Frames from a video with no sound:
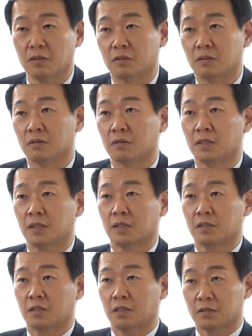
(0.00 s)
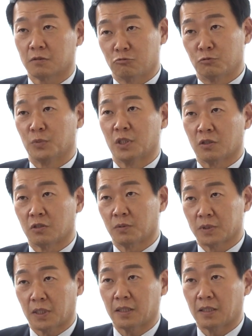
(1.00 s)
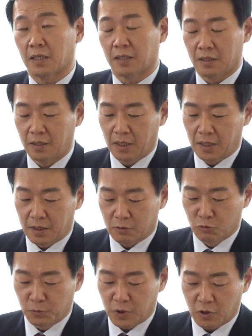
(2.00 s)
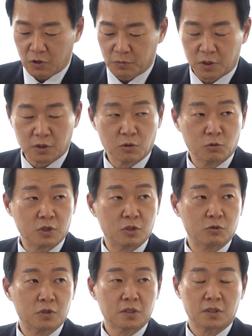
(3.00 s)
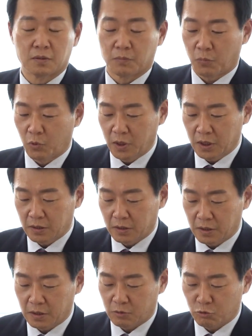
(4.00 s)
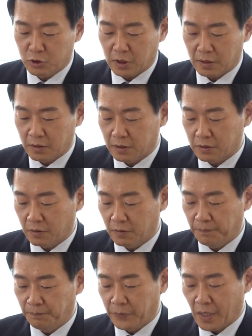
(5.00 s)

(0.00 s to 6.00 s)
해요. 그렇게 해서 국민연금을 산다. 국민연금이 들어온 이유는 본인들이 투자를 해서